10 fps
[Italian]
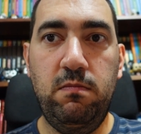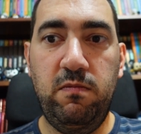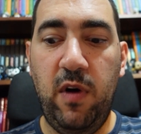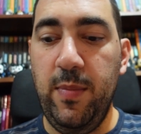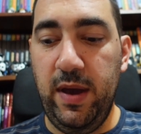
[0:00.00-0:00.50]

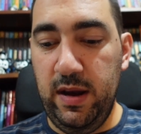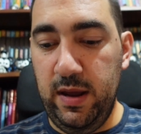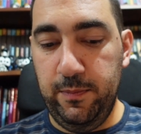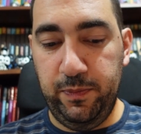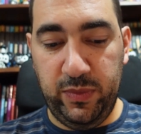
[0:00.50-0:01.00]
va
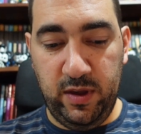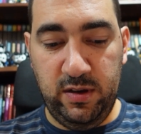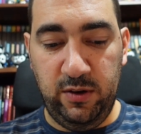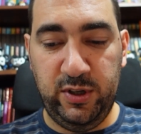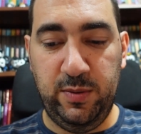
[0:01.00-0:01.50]
bene,
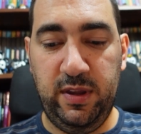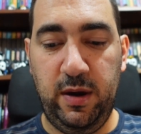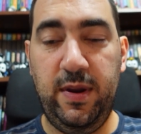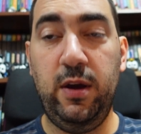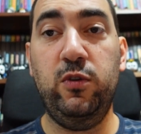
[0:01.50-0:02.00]
ce la facciamo
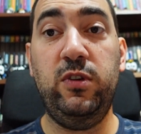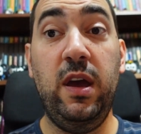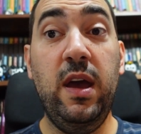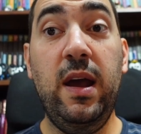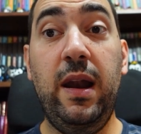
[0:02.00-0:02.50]
andare bene così.
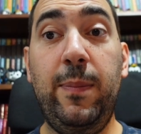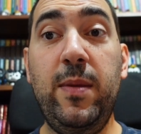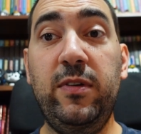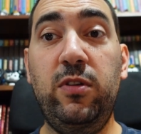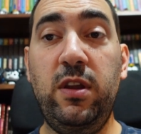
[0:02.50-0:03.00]
La
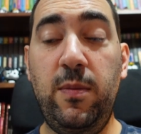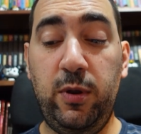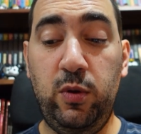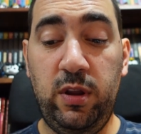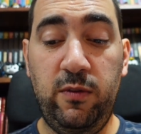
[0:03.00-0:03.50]
prima storia di
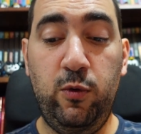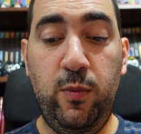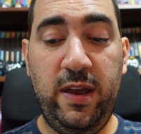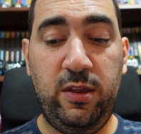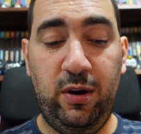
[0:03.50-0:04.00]
apertura del
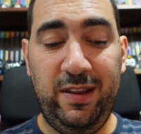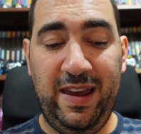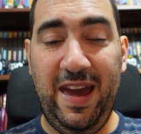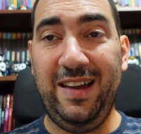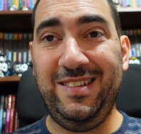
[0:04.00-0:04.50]
volume I Troll dei
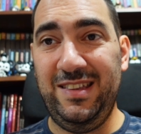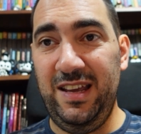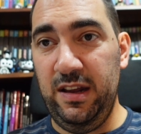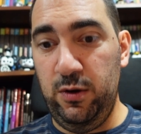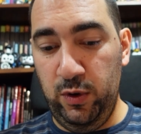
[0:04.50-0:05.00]
Ghiacci
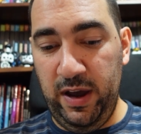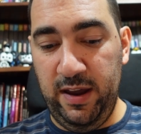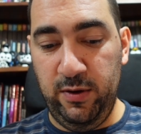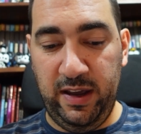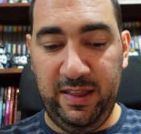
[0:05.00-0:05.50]
di Luca
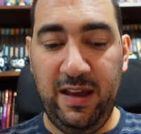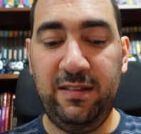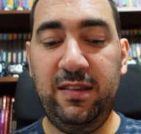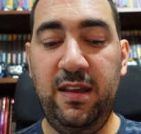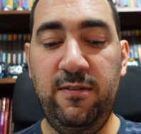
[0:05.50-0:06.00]
Enoch ai
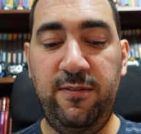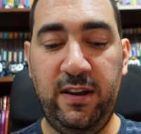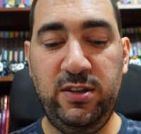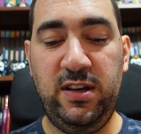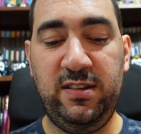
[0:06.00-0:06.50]
testi,
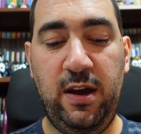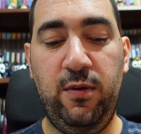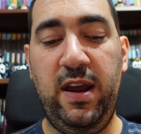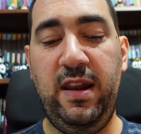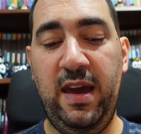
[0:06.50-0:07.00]
Francesca
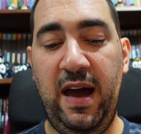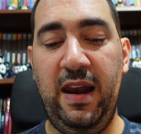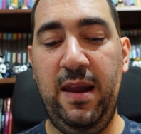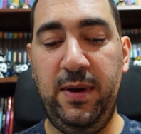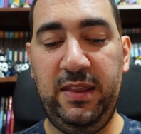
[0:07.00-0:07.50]
Aureli
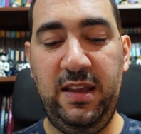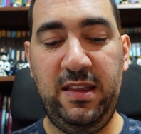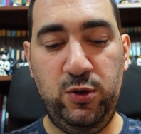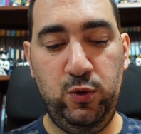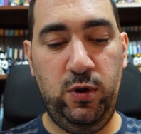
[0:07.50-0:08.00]
alle
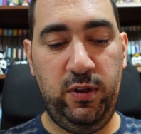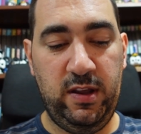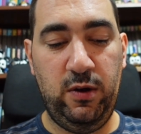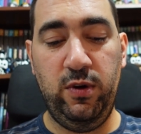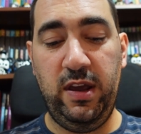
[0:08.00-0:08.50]
matite, Giulio
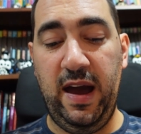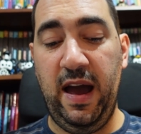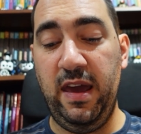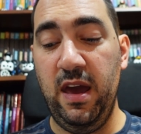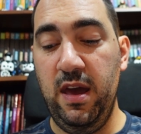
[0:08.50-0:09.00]
Zeloni
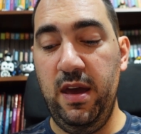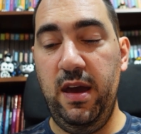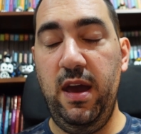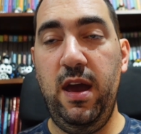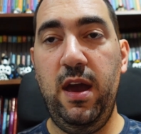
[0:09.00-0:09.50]
ai
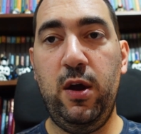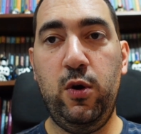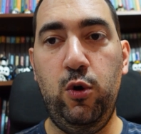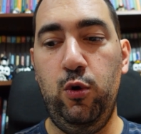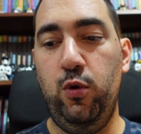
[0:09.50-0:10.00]
eh,
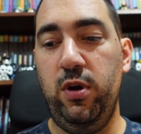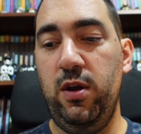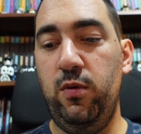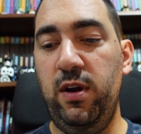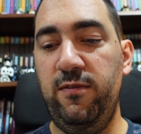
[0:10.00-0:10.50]

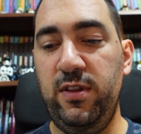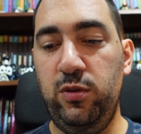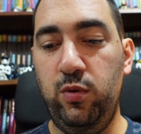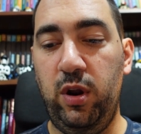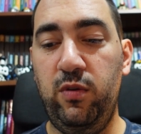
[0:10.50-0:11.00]
colori.
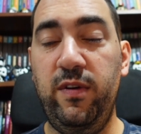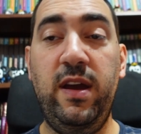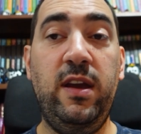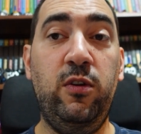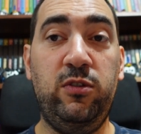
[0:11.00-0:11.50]
Un'avventura dove
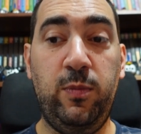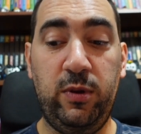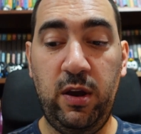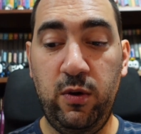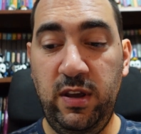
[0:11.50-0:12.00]
i nostri
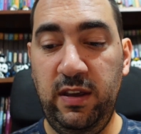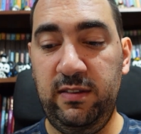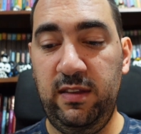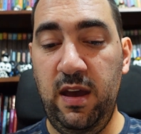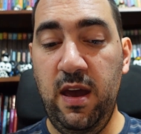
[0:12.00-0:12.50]

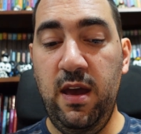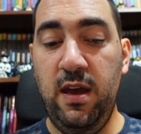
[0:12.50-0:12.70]
protagonisti